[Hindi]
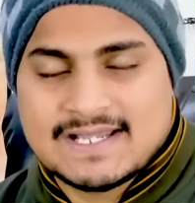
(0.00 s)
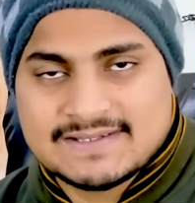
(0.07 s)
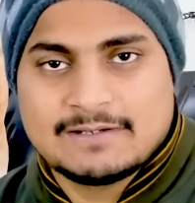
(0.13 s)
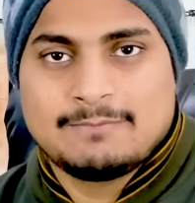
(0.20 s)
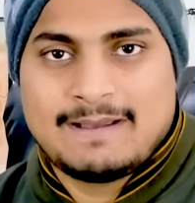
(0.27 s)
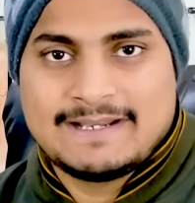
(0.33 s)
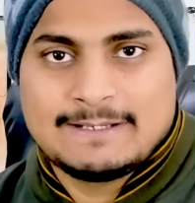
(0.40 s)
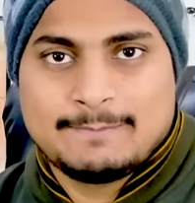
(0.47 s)

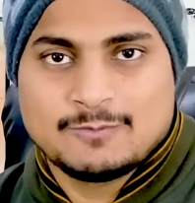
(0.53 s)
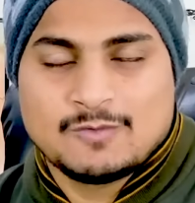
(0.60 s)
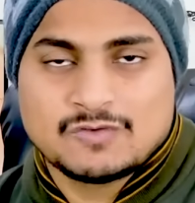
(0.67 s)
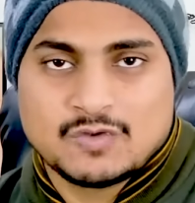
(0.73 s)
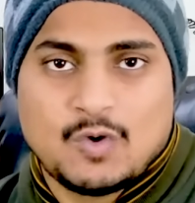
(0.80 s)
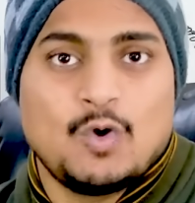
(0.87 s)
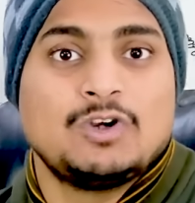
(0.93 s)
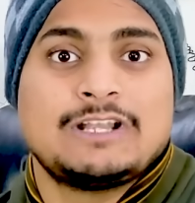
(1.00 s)
असल मायने में
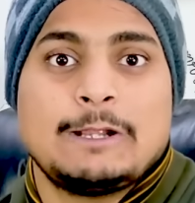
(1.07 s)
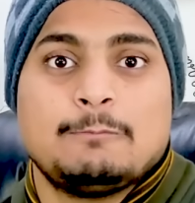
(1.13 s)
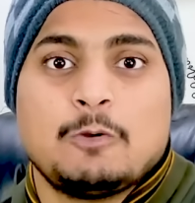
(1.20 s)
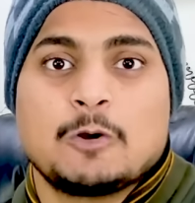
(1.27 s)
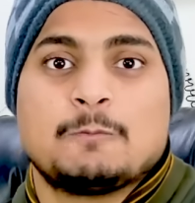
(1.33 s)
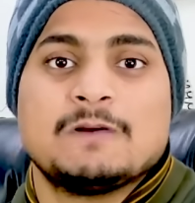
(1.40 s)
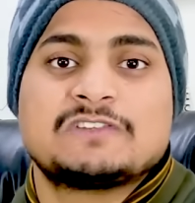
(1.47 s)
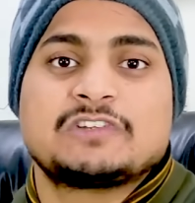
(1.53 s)
दोस्तों ऑल टाइम
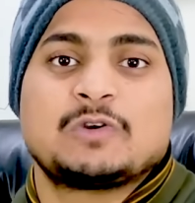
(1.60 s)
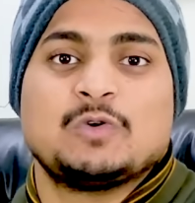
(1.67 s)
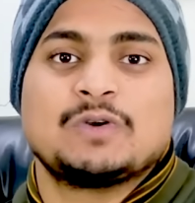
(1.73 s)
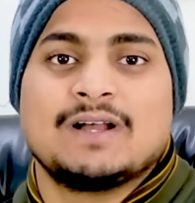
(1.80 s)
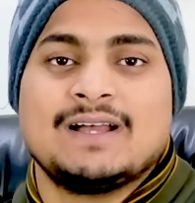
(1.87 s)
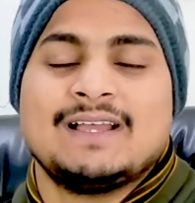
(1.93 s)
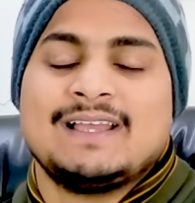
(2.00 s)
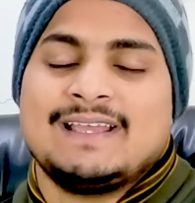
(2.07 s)
ब्लॉकबस्टर
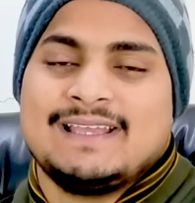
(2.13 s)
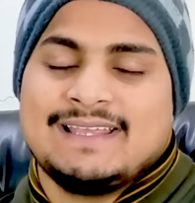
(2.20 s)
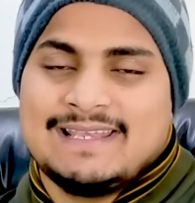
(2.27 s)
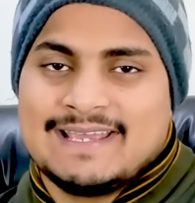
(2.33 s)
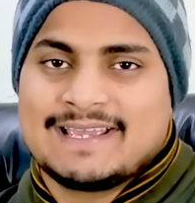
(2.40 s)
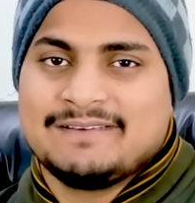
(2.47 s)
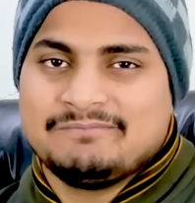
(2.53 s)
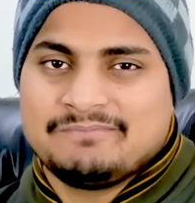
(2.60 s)
होगा
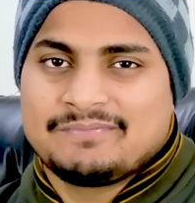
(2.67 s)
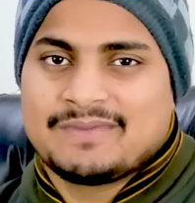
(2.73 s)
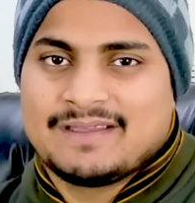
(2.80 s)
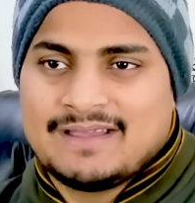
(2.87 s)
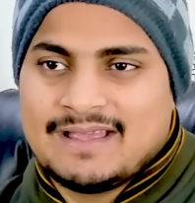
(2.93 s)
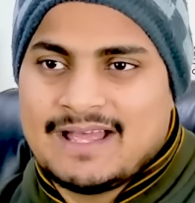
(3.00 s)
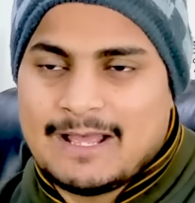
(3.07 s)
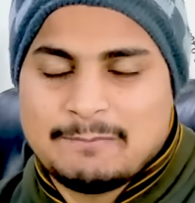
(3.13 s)
लेकिन
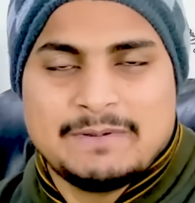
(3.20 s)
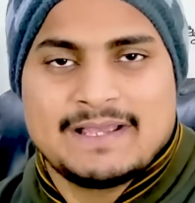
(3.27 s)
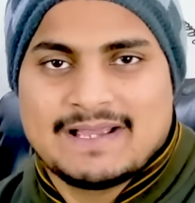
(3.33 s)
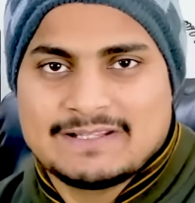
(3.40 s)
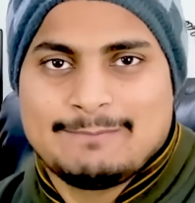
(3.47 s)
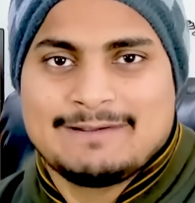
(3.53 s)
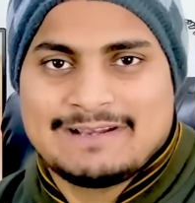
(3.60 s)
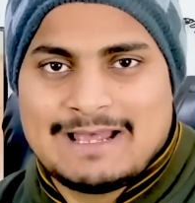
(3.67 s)
अभी
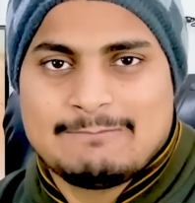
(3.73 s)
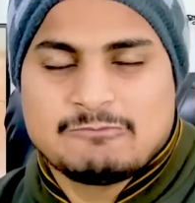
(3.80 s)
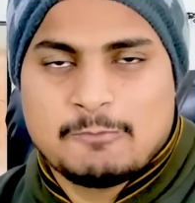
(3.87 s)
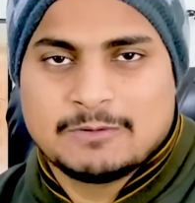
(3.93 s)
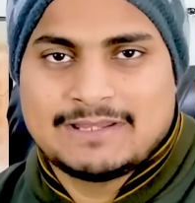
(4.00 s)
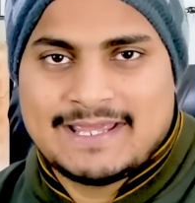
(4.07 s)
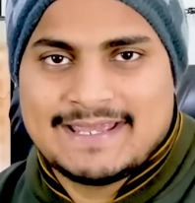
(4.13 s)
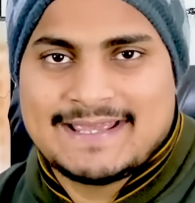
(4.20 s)
का ज़माना आपको
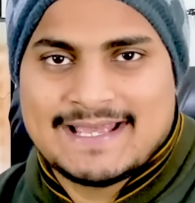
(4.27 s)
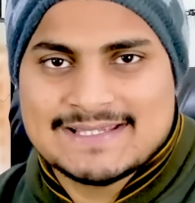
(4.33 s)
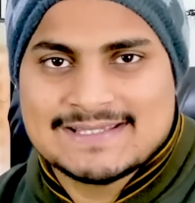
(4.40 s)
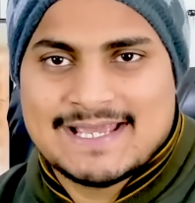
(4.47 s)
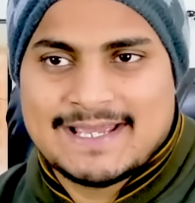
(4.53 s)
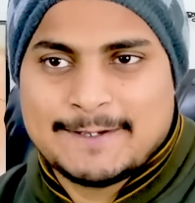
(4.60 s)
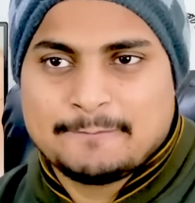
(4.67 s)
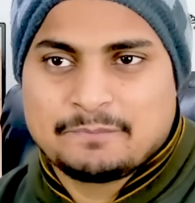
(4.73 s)
पता है
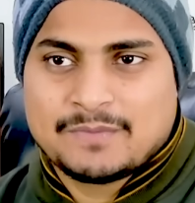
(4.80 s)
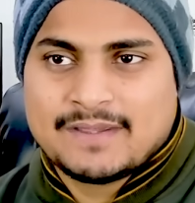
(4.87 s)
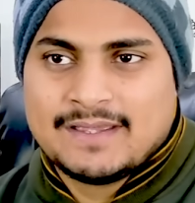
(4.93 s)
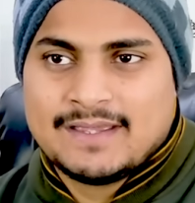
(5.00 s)
कैसा है